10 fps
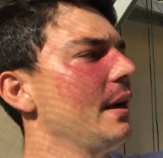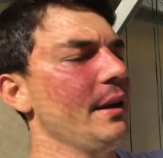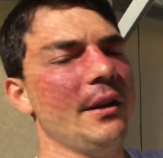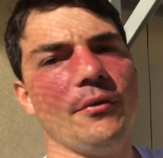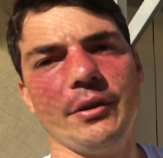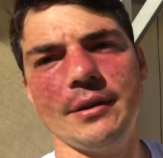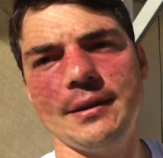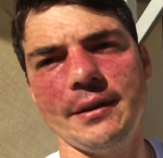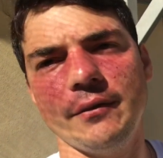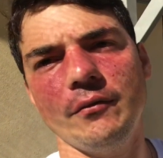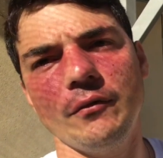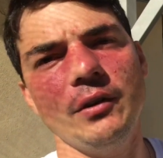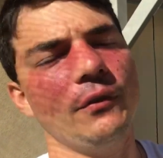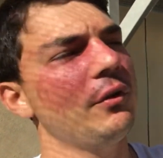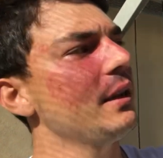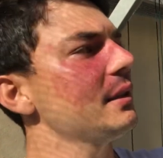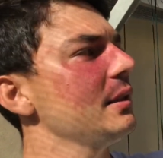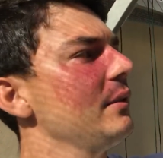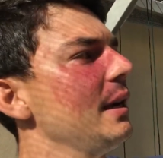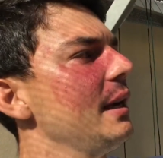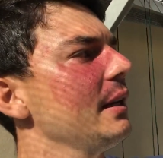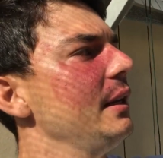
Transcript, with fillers: Aí o que acontecia? Via floração, ah,